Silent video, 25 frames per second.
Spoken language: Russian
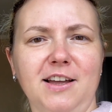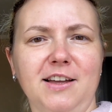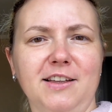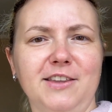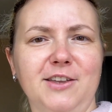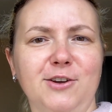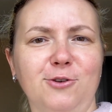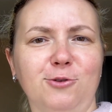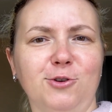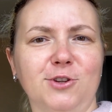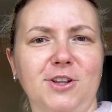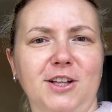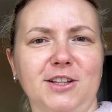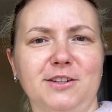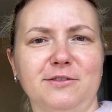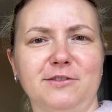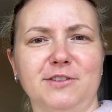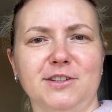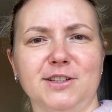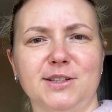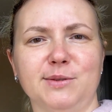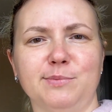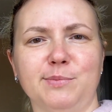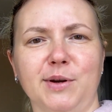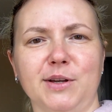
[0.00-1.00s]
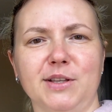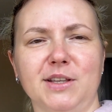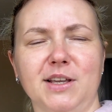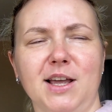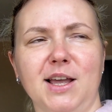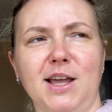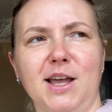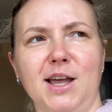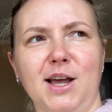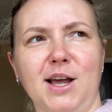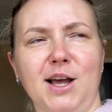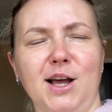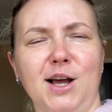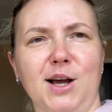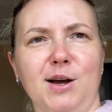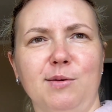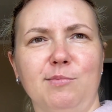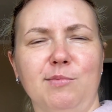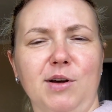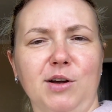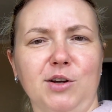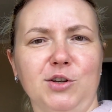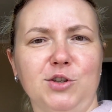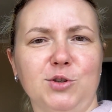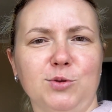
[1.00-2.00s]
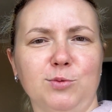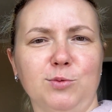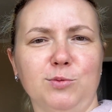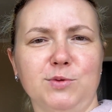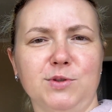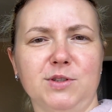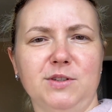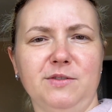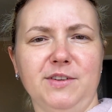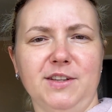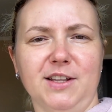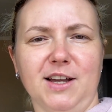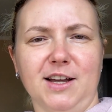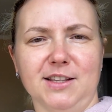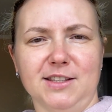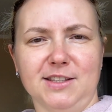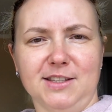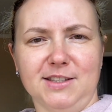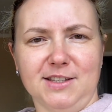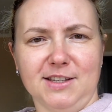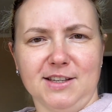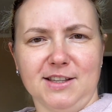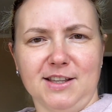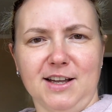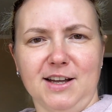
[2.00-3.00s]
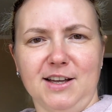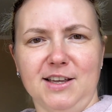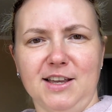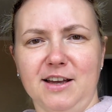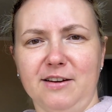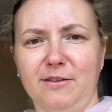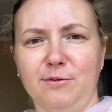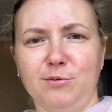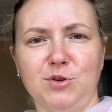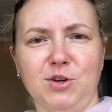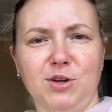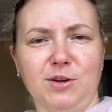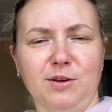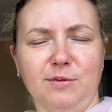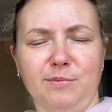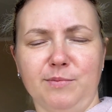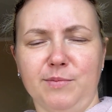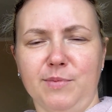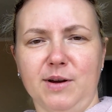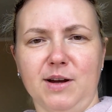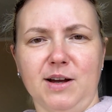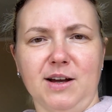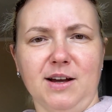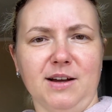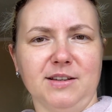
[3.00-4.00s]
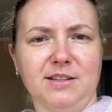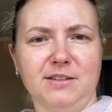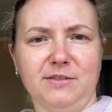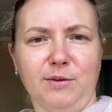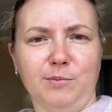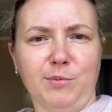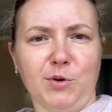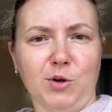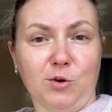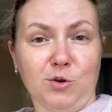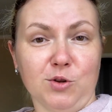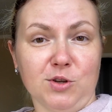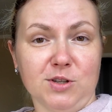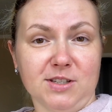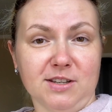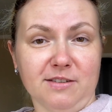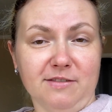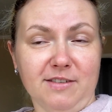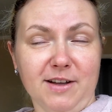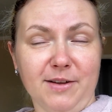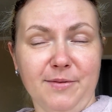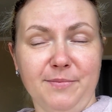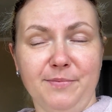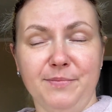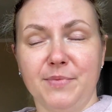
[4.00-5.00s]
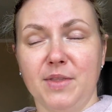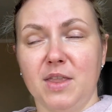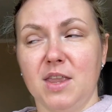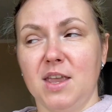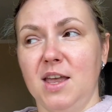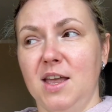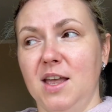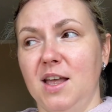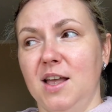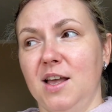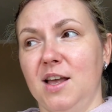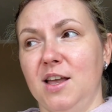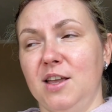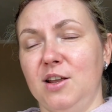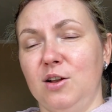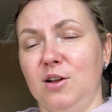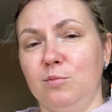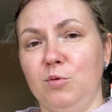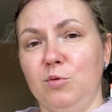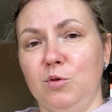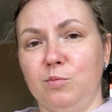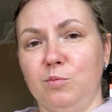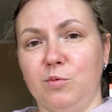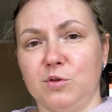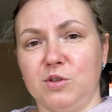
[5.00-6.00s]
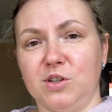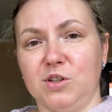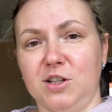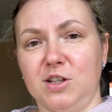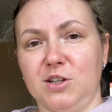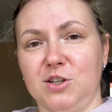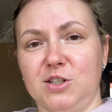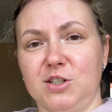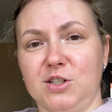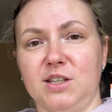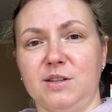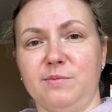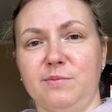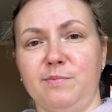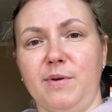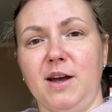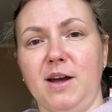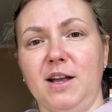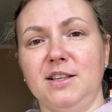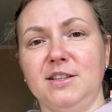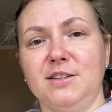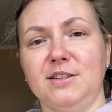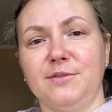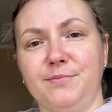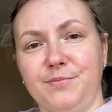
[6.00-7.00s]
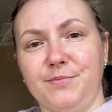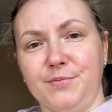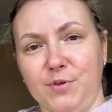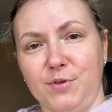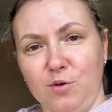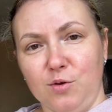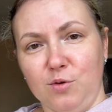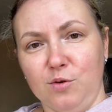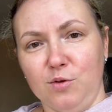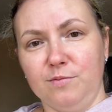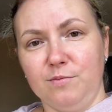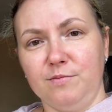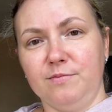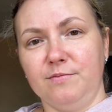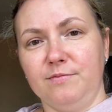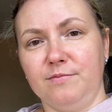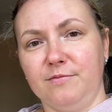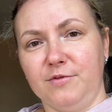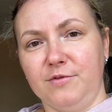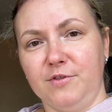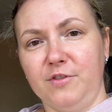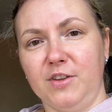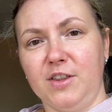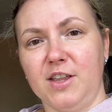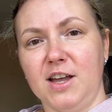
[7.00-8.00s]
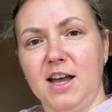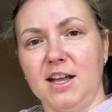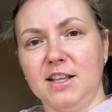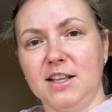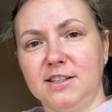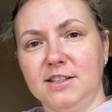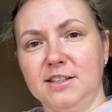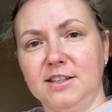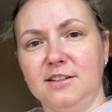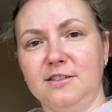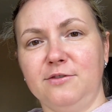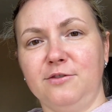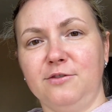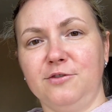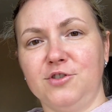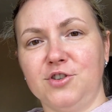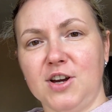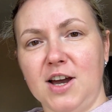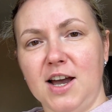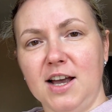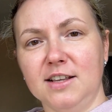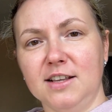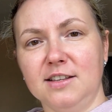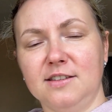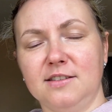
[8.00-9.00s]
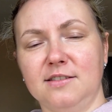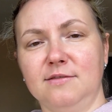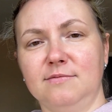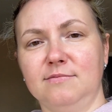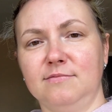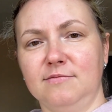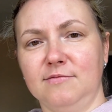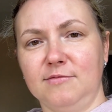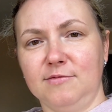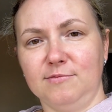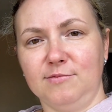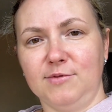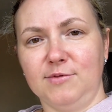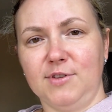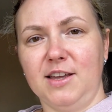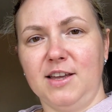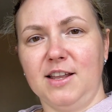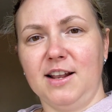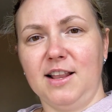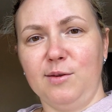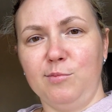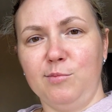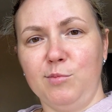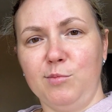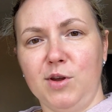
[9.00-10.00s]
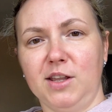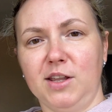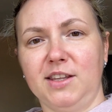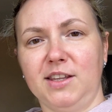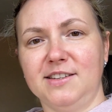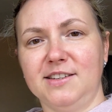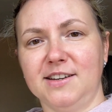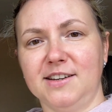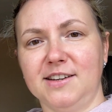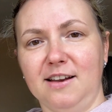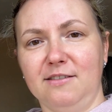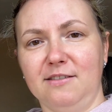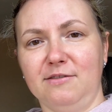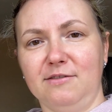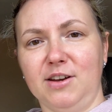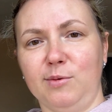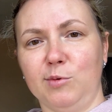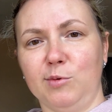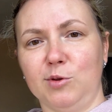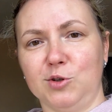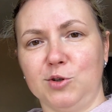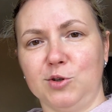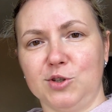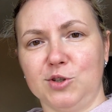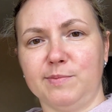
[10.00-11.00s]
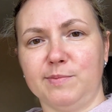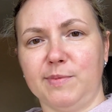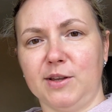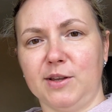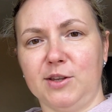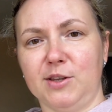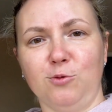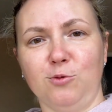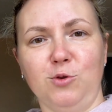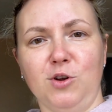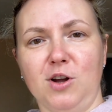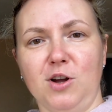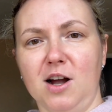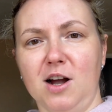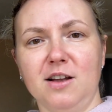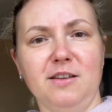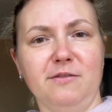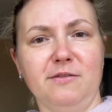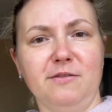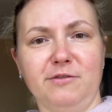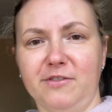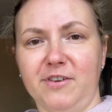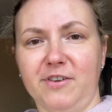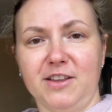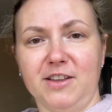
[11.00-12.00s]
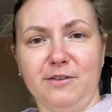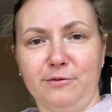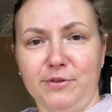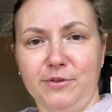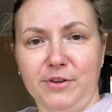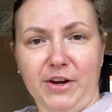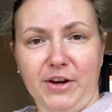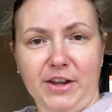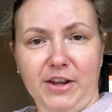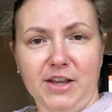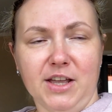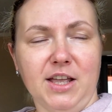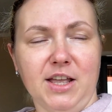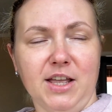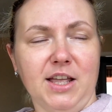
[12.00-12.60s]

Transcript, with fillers: не укладывалась спать. Максимум с 12, да. Я вообще по своей природе сова. Люблю поздно ложиться спать. Но 12 в час, наверное, для меня это идеальное время ложиться спать. Но ну, никак не в 2, не в 3.